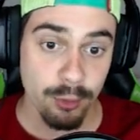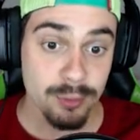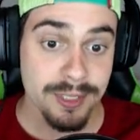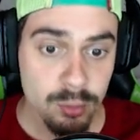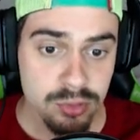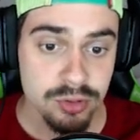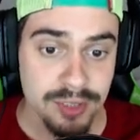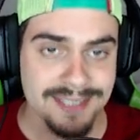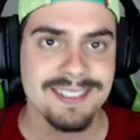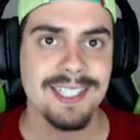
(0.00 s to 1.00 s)
Eu não
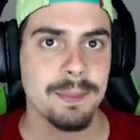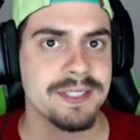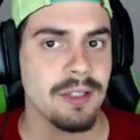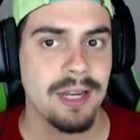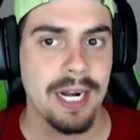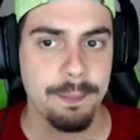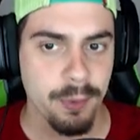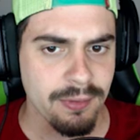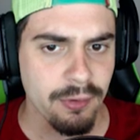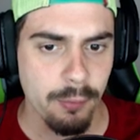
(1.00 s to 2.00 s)
sei se tem pra celular,
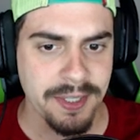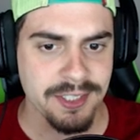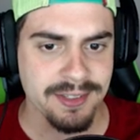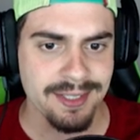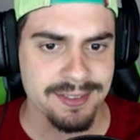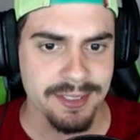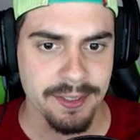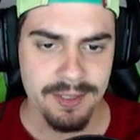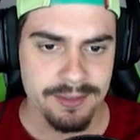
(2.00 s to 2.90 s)
provavelmente tem sim.